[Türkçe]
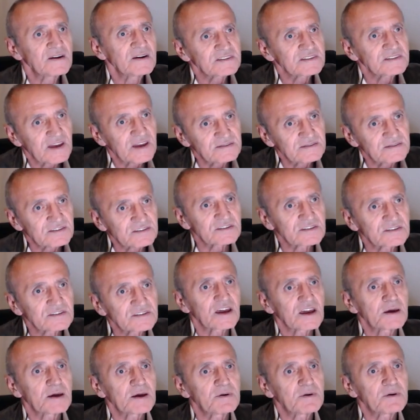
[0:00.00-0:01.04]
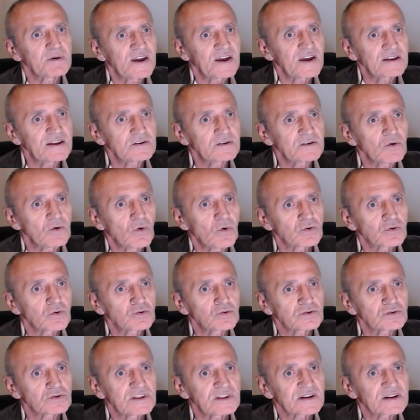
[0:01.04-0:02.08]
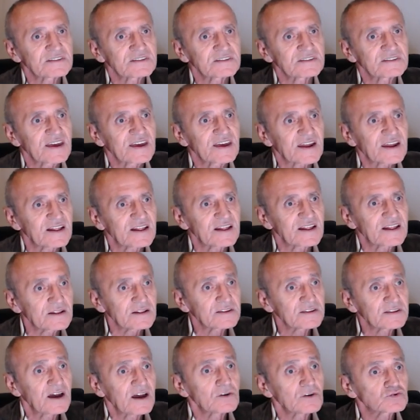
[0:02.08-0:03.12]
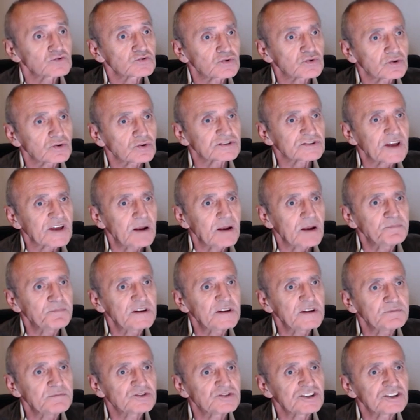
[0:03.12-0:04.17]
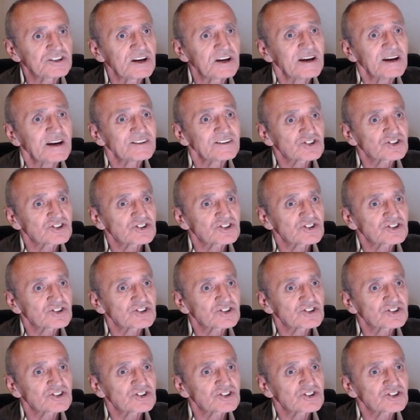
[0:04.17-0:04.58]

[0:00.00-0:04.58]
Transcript: Kendisi de ebeveyn örgütlerinde yer alan sosyal bilimci